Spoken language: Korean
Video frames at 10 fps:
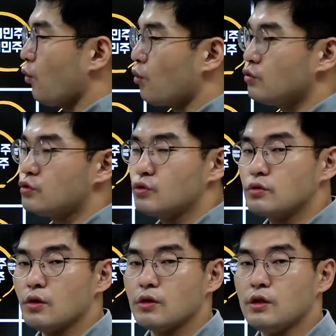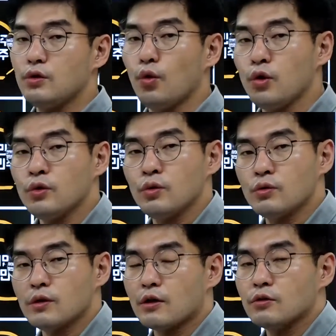욕구 충족 이
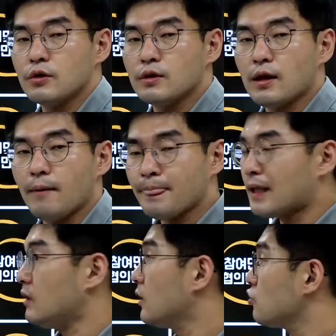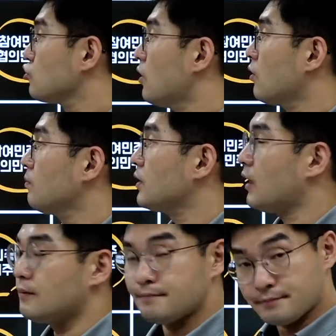요인으로 나눠져 있다. 이게 중요한
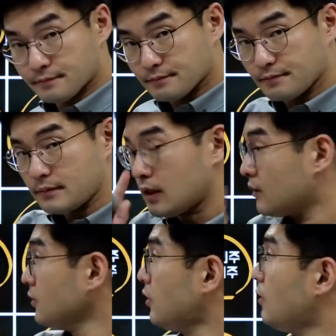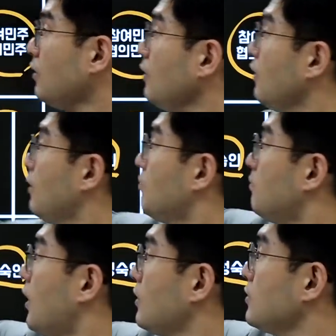겁니다. 그래서
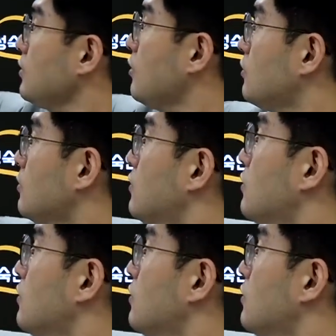메슬로우,